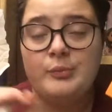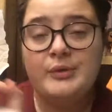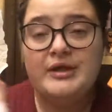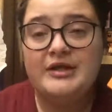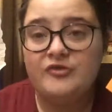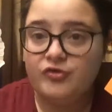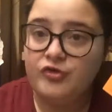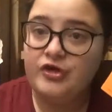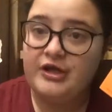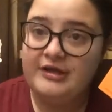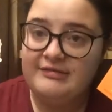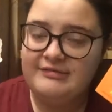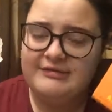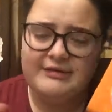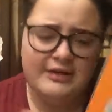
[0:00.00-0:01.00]
un'applicazione
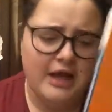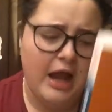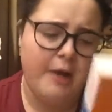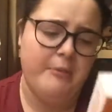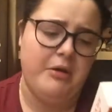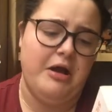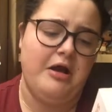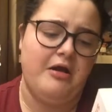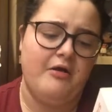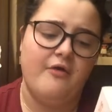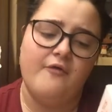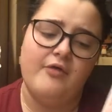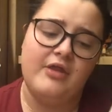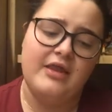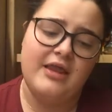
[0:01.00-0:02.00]
che si chiama
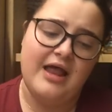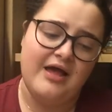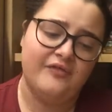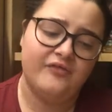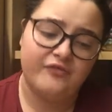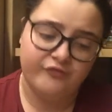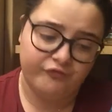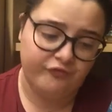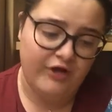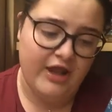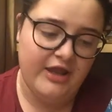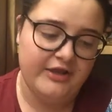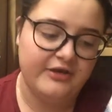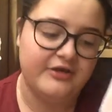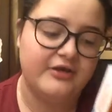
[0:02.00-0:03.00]
last
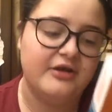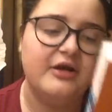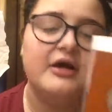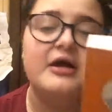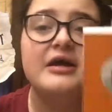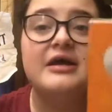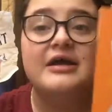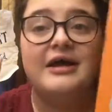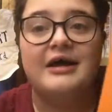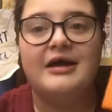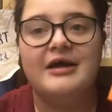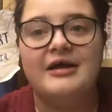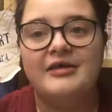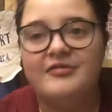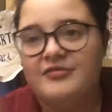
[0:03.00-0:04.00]
friend,
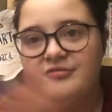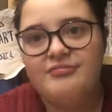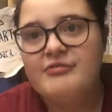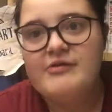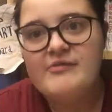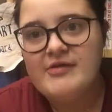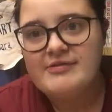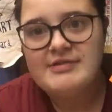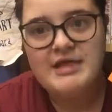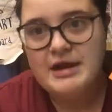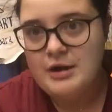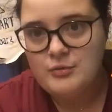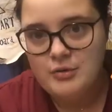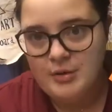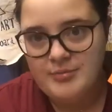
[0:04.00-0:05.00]
eh,
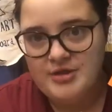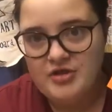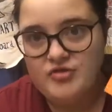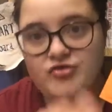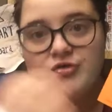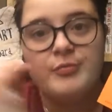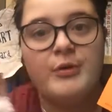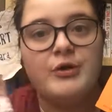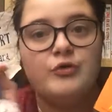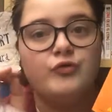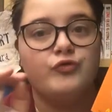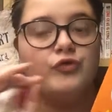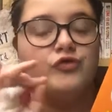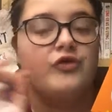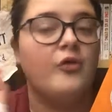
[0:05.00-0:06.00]
diventeranno amici. Poi
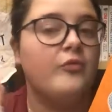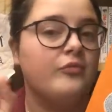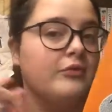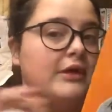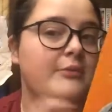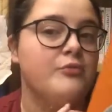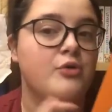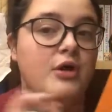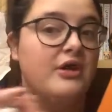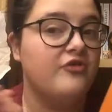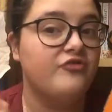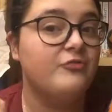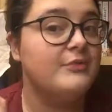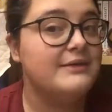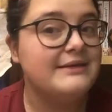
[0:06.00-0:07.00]
non so se è un libro
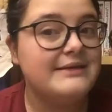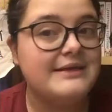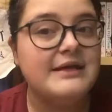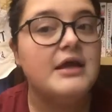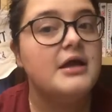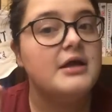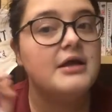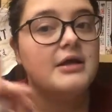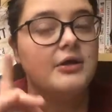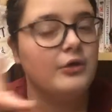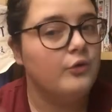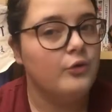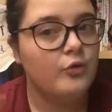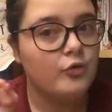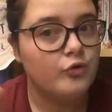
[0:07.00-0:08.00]
LGBT,
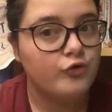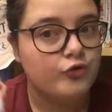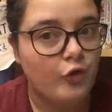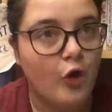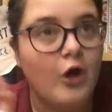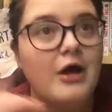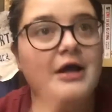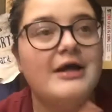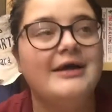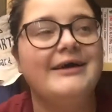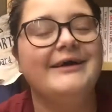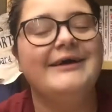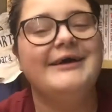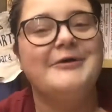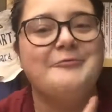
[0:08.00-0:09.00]
non lo so,
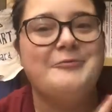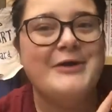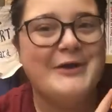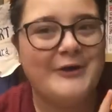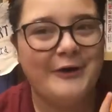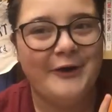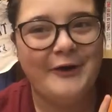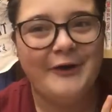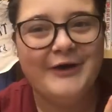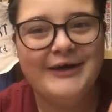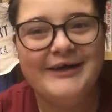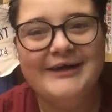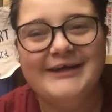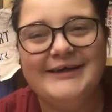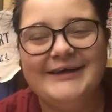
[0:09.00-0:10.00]
eh, però
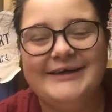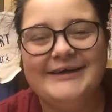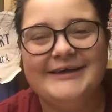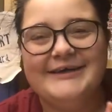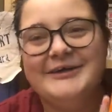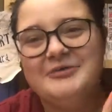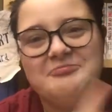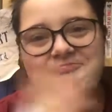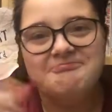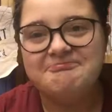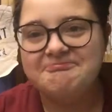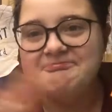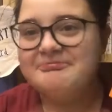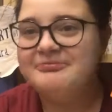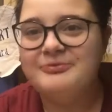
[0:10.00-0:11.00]
eh,
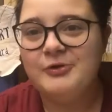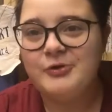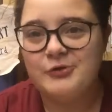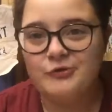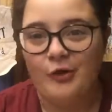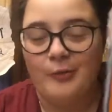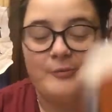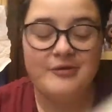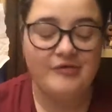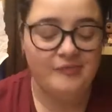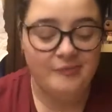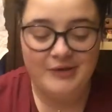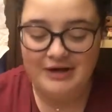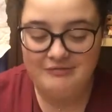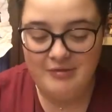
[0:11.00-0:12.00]
non lo so, mi
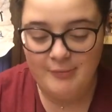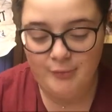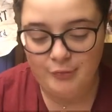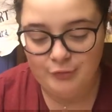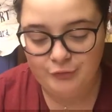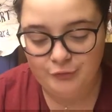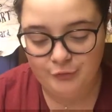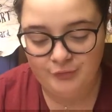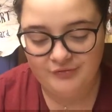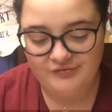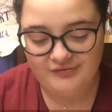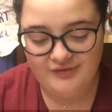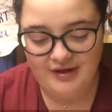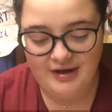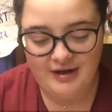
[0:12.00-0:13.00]
ispirava molto
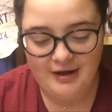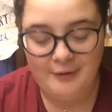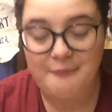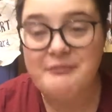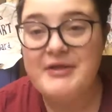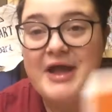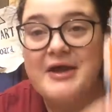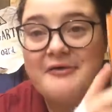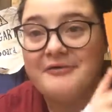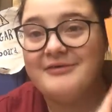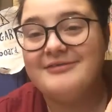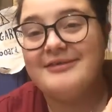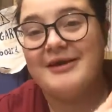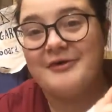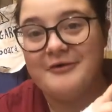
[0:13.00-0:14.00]
questa,
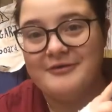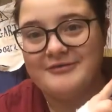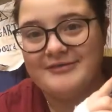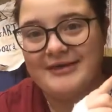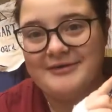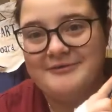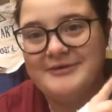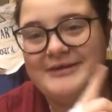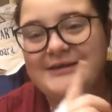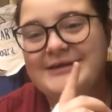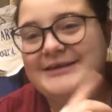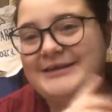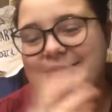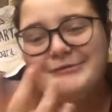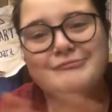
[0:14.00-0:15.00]
questa cosa e
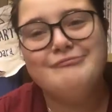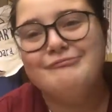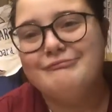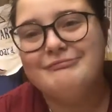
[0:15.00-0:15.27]
quindi